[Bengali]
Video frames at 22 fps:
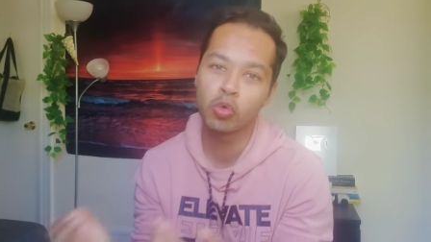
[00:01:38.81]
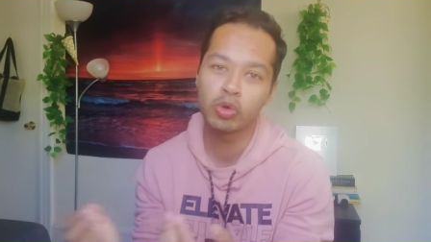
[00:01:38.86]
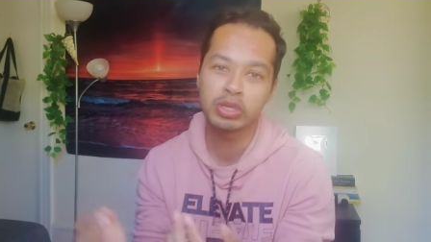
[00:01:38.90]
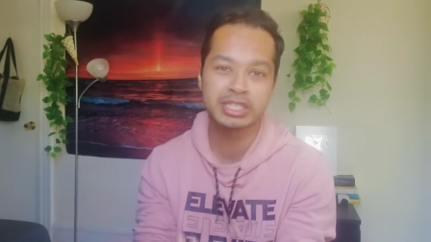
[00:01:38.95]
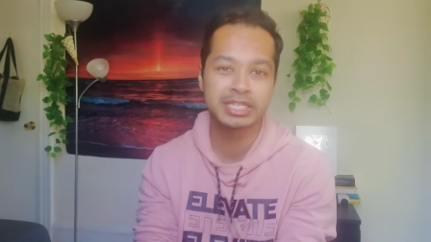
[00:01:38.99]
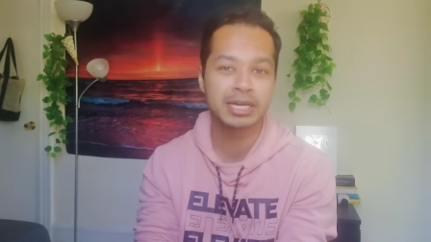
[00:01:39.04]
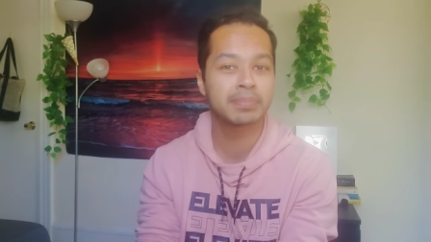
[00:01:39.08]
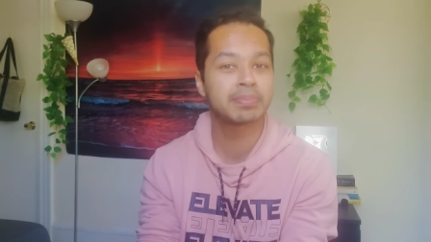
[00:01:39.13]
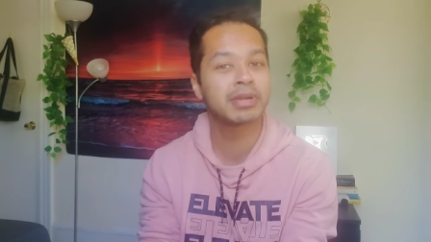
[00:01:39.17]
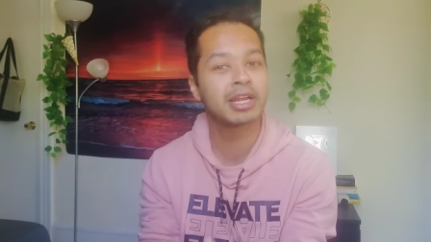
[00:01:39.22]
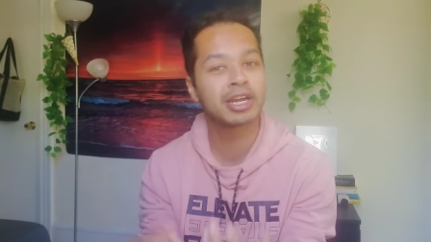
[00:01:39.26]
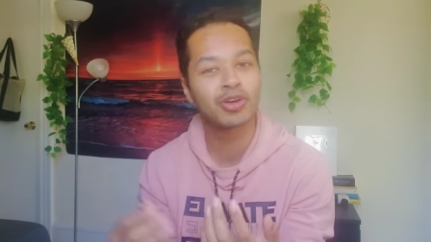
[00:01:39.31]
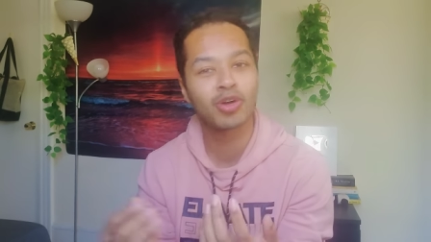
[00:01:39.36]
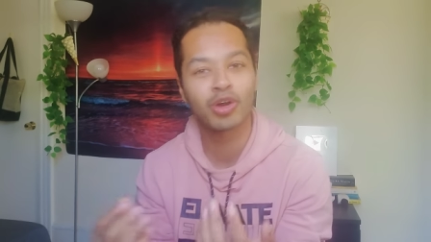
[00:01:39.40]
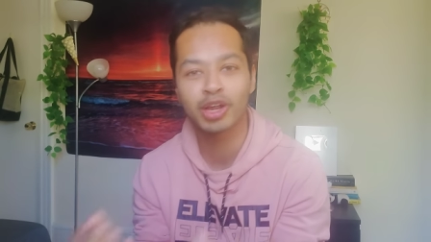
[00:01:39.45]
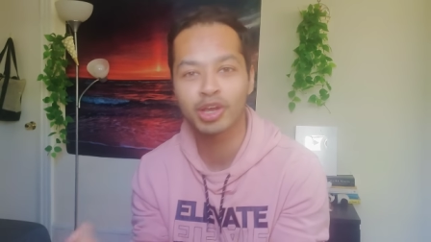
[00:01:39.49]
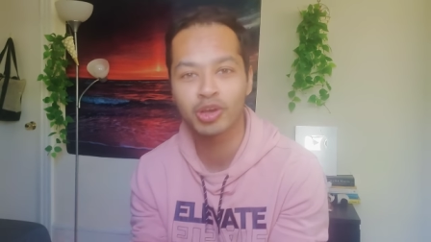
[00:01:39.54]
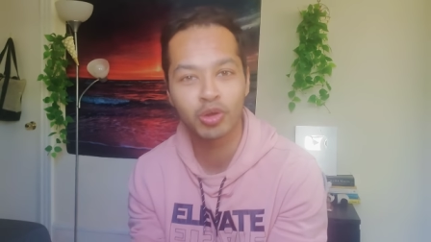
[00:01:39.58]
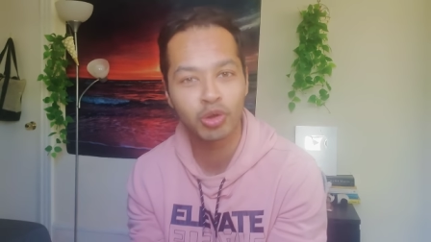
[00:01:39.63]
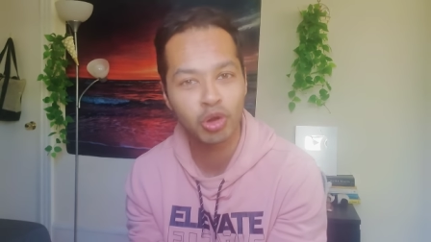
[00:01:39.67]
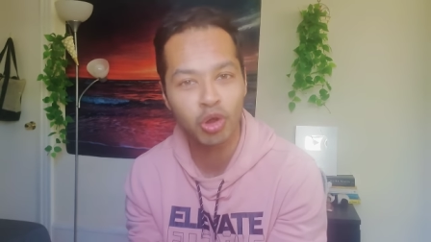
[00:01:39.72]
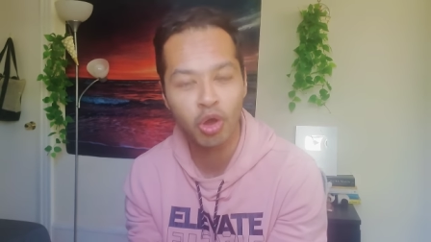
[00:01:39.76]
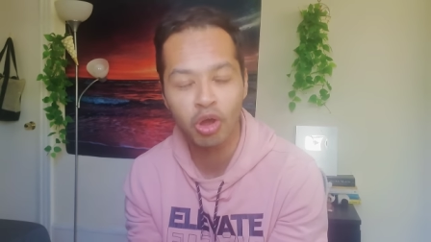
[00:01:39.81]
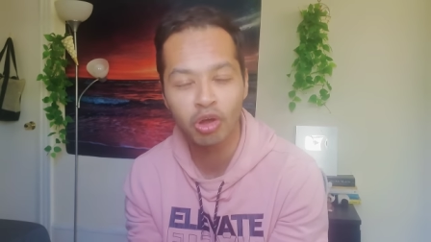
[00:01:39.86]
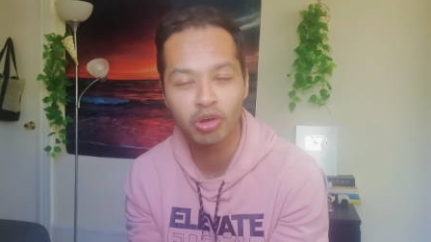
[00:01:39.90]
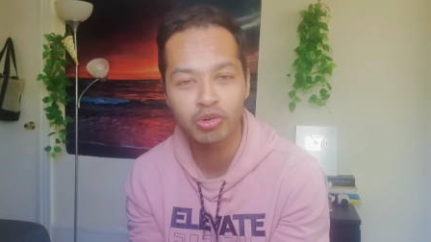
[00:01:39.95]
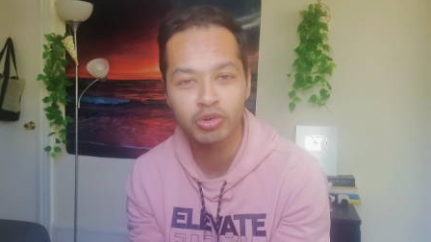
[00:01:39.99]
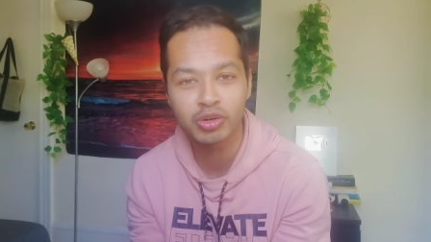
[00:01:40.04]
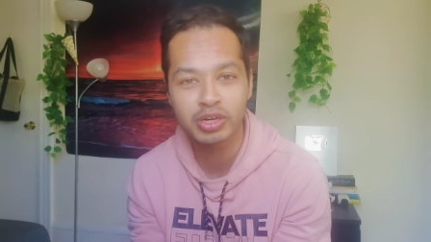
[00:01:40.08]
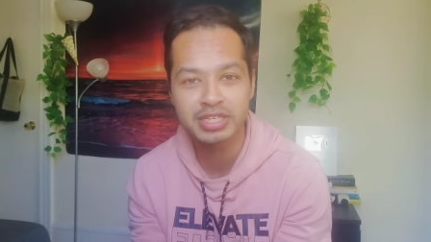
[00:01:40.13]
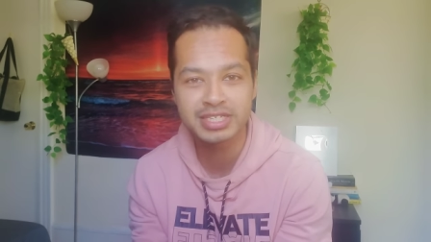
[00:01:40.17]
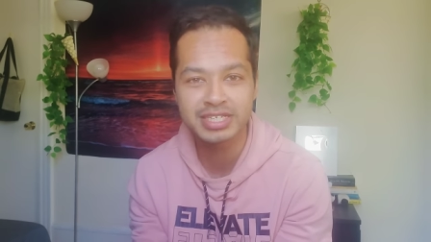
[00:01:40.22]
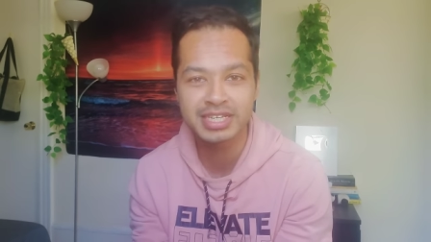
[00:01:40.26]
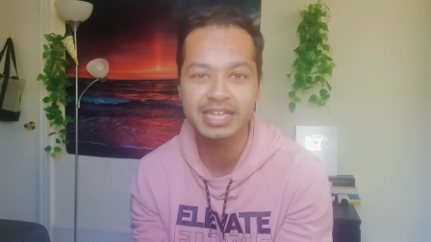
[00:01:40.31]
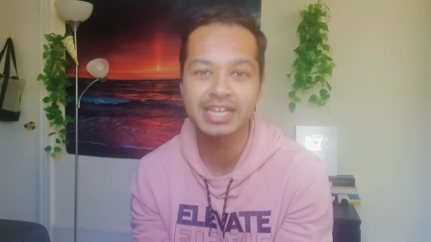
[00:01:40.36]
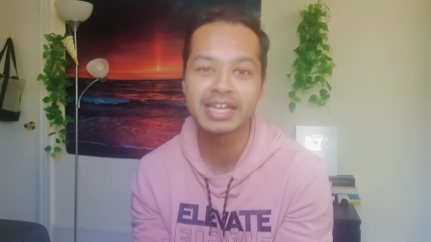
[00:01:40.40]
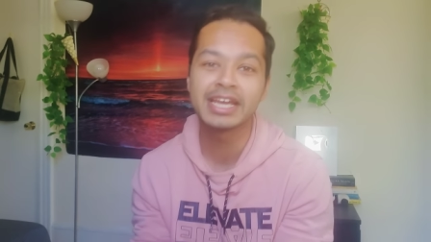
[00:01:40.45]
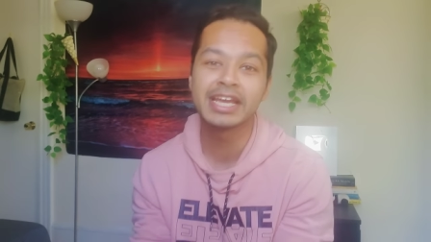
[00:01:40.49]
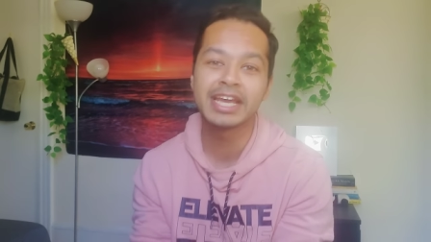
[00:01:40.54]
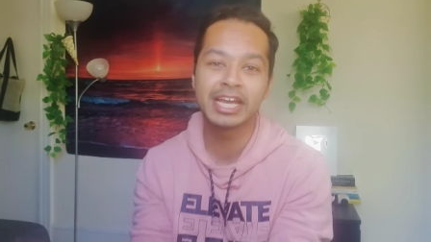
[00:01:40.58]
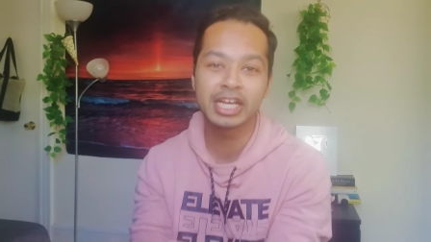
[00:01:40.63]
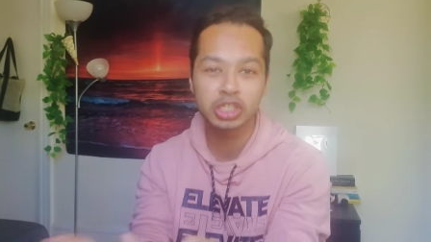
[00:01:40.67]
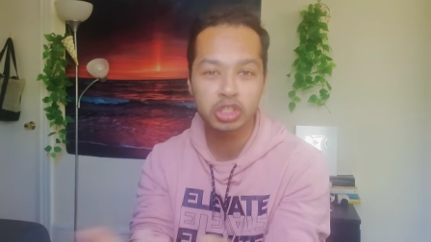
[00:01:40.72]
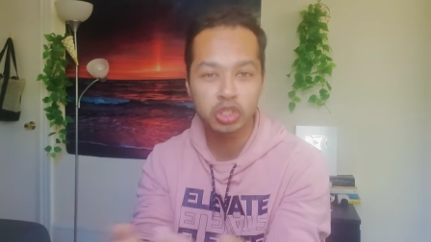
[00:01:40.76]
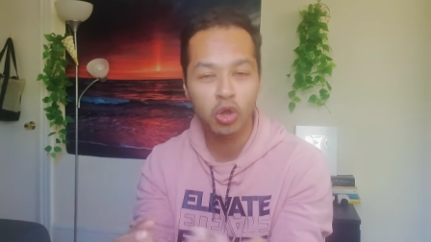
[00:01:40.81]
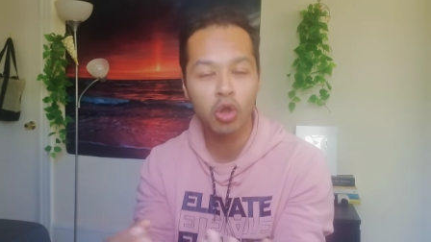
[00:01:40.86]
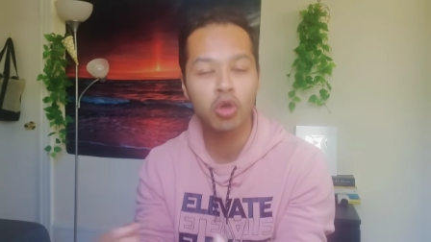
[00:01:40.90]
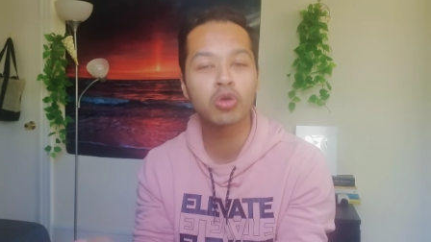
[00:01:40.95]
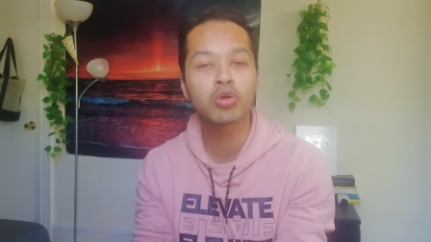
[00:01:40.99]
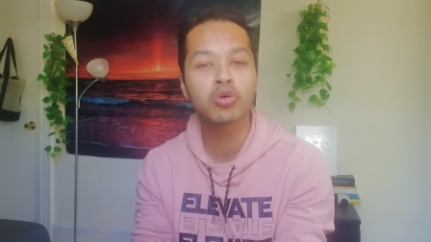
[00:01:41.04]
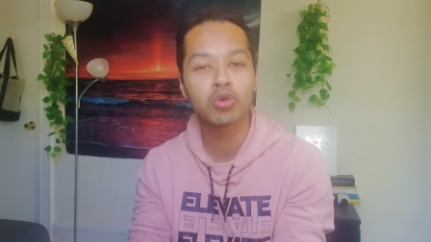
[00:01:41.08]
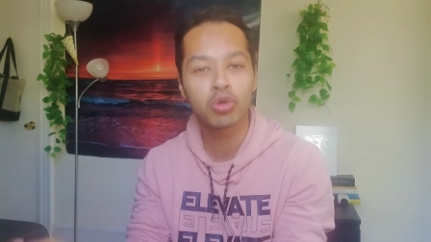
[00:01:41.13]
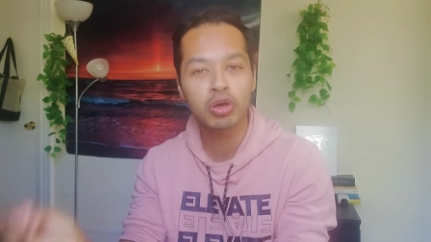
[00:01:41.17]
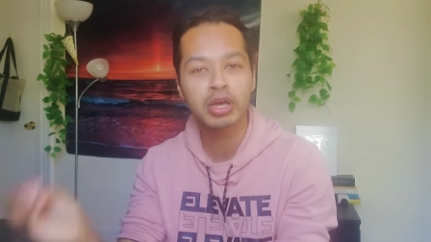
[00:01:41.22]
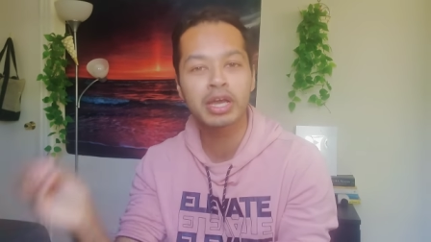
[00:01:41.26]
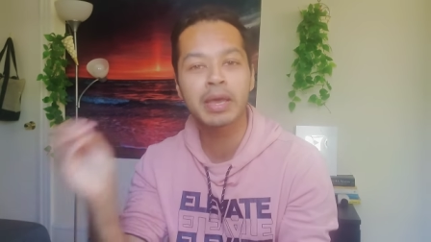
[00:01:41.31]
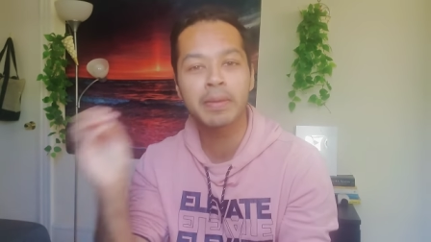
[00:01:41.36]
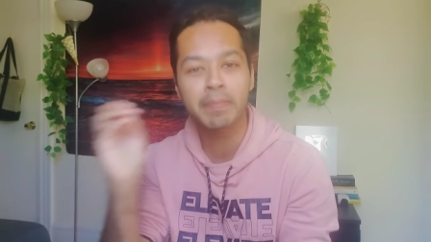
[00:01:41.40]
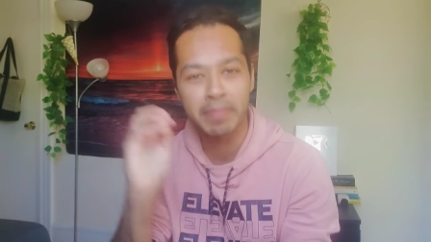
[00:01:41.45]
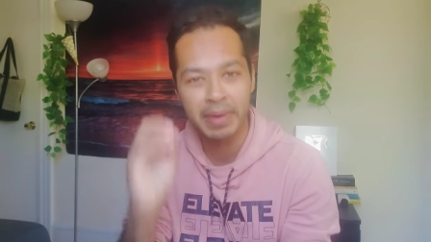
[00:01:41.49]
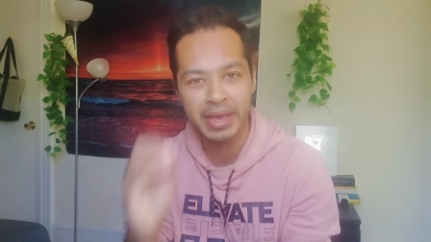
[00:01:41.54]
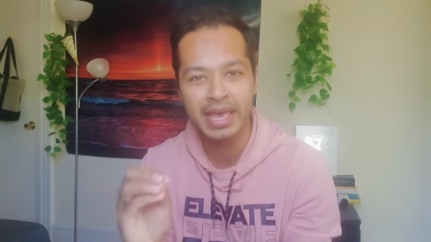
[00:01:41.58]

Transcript: ওই চ্যাপ্টারে অনেকগুলো অঙ্ক আছে এই সবগুলোকে